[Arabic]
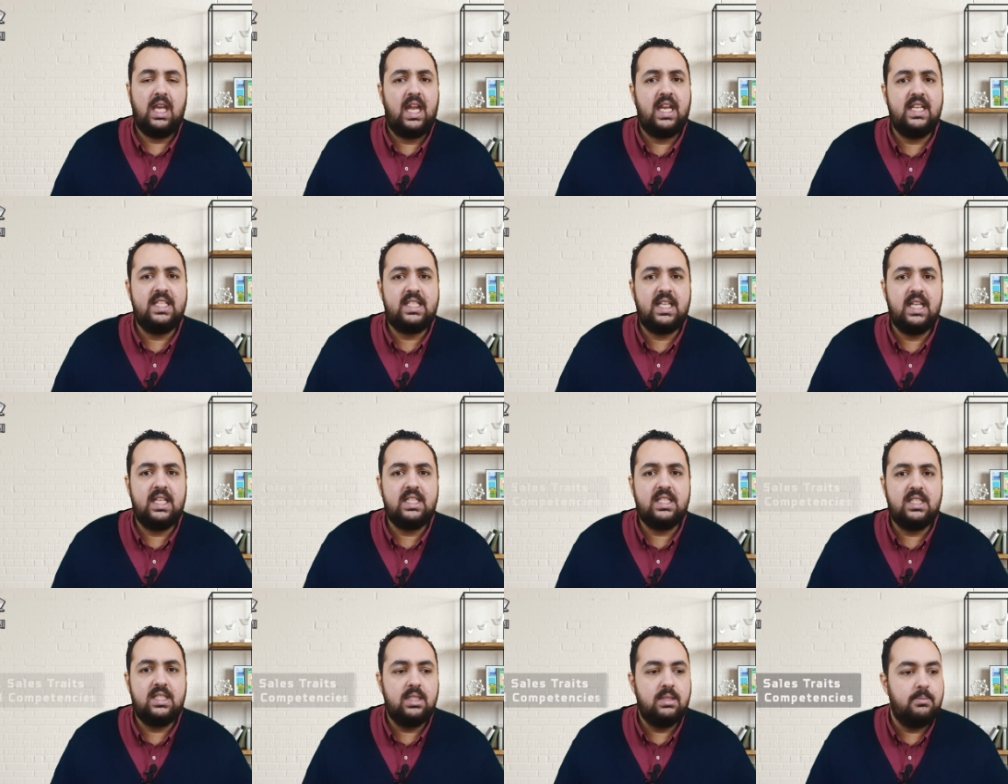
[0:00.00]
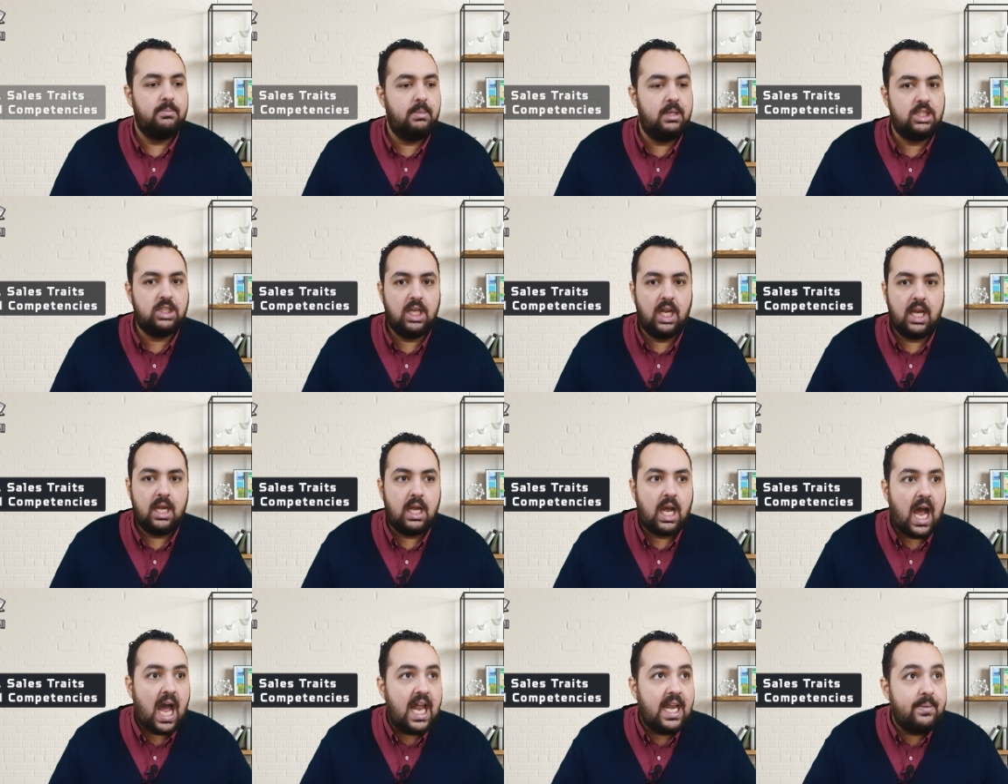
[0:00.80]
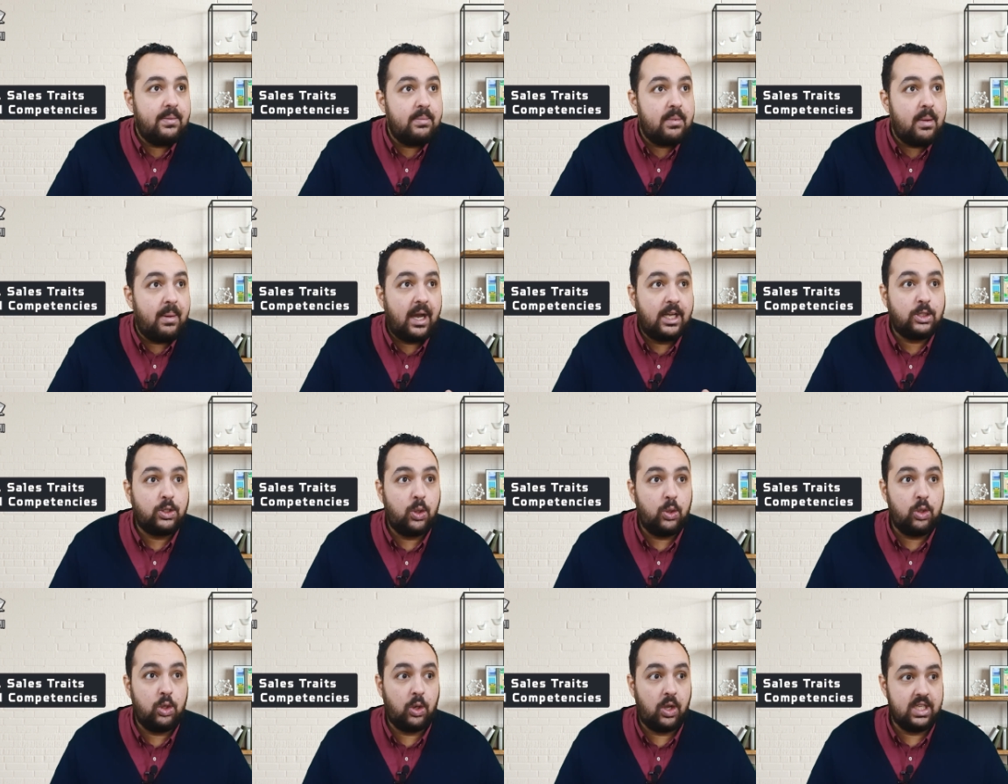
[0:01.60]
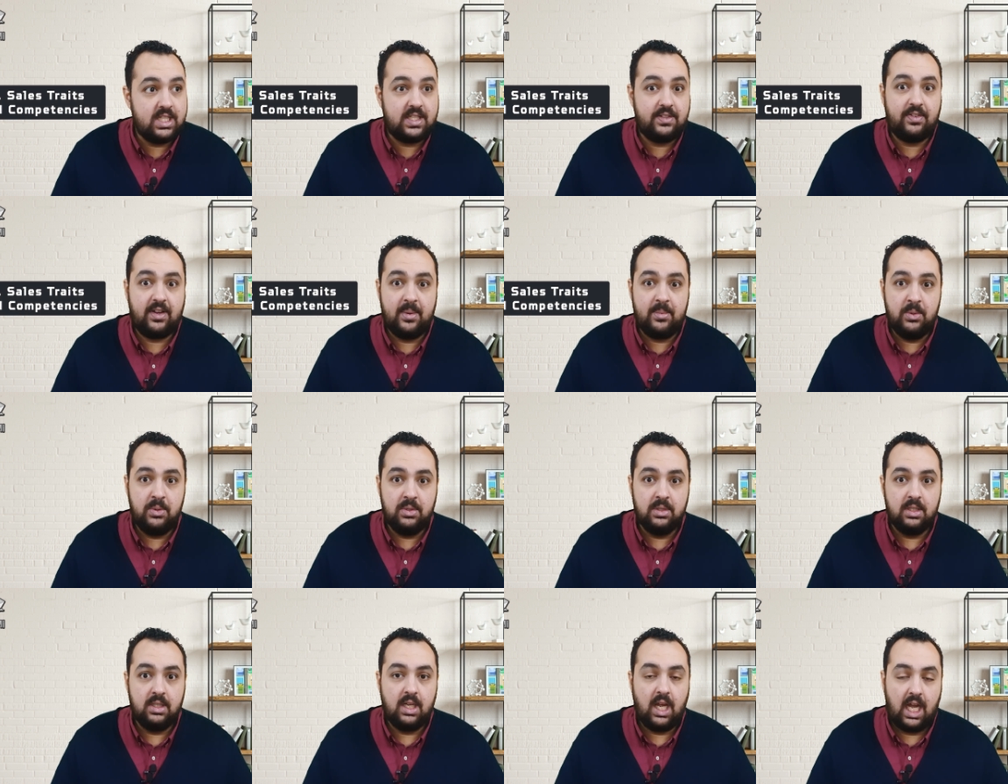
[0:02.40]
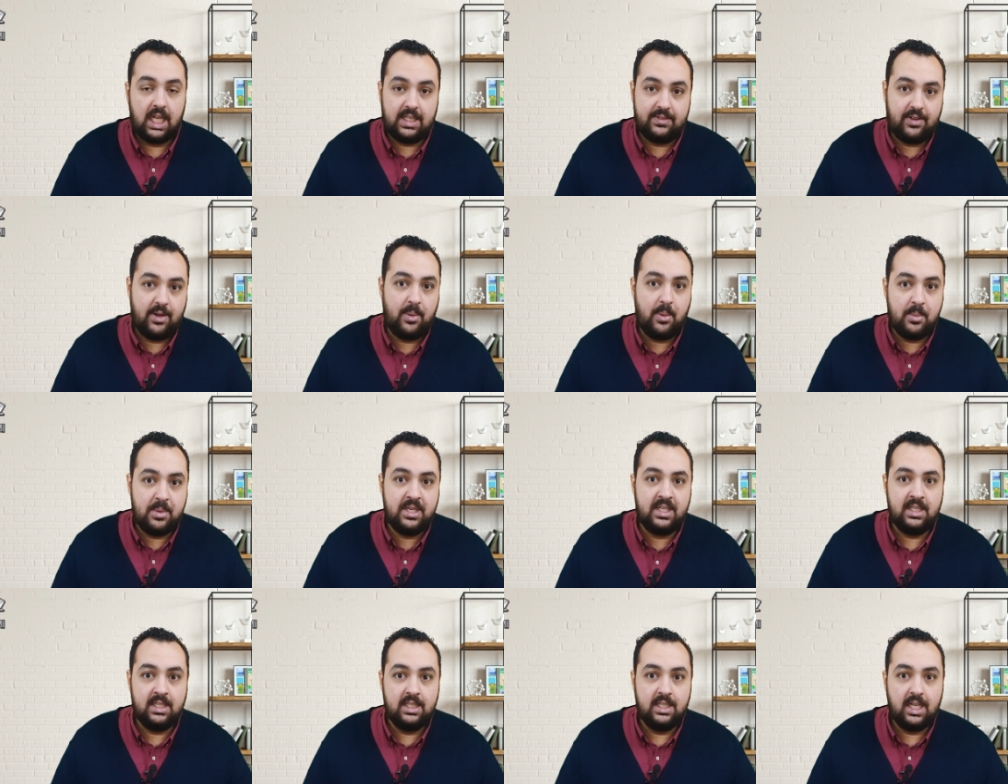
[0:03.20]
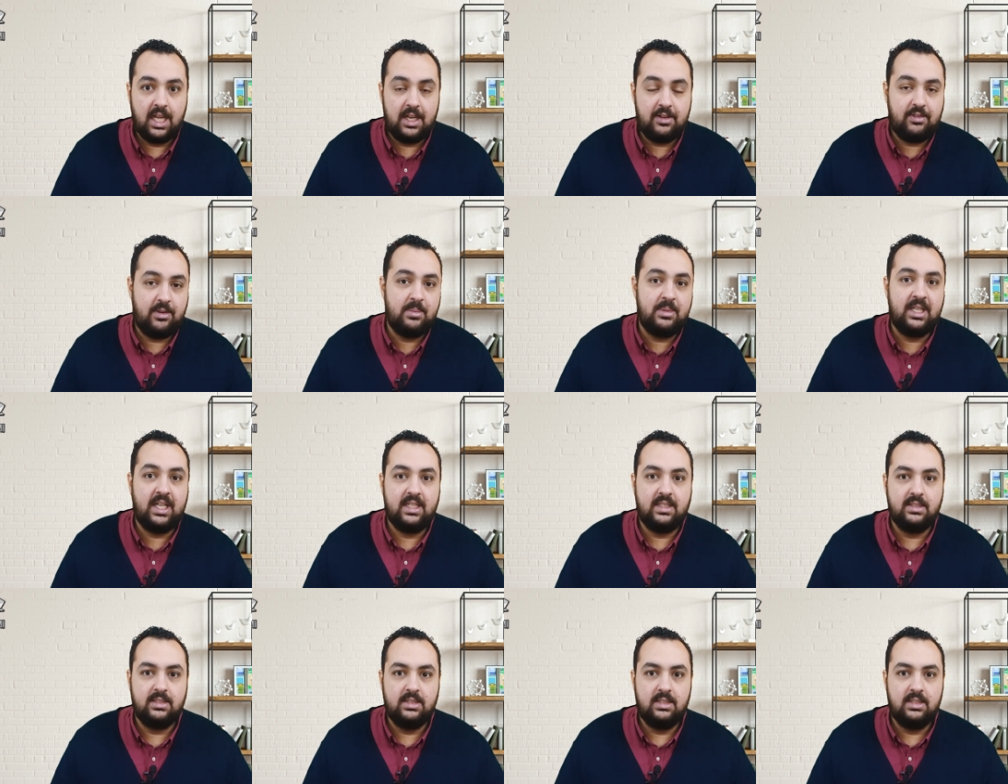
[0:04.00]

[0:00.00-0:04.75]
يعني ايه سيلز باشا عالم المبيعات كله لو عايز تفهمه هتفهمه من الفيلم ده